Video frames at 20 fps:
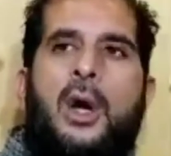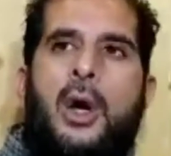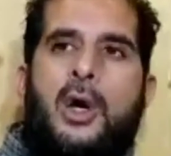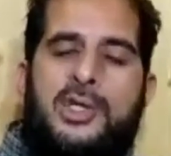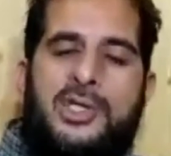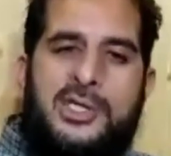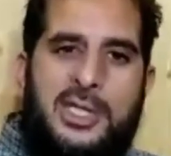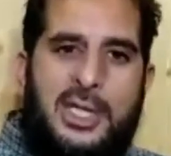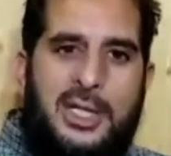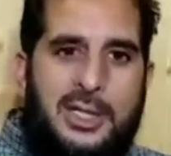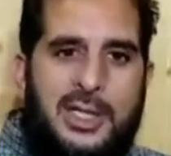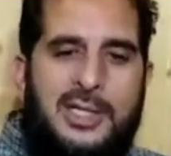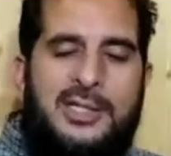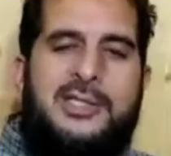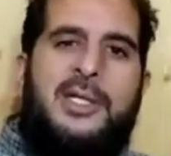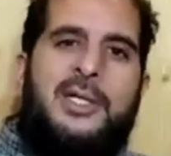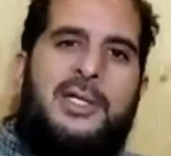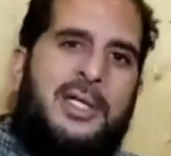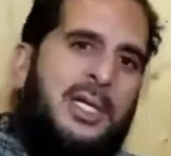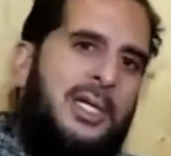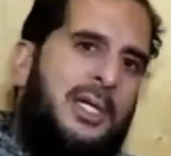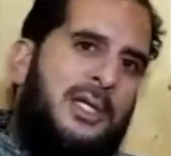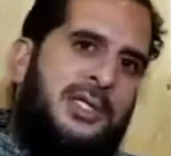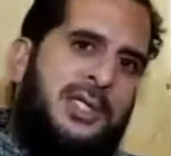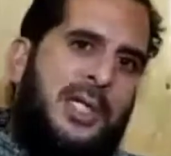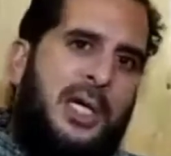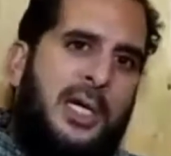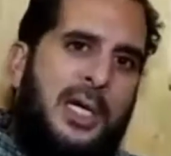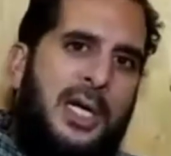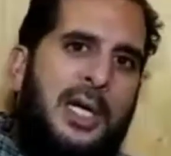ऑक्सीजन कंसनट्रेटर
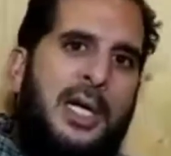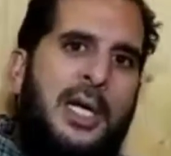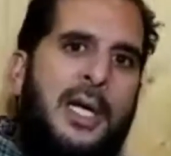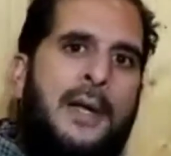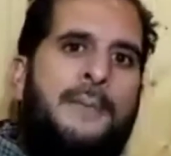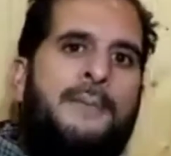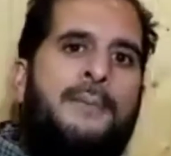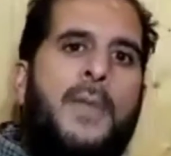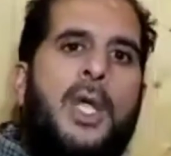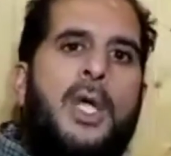चल रहे हैं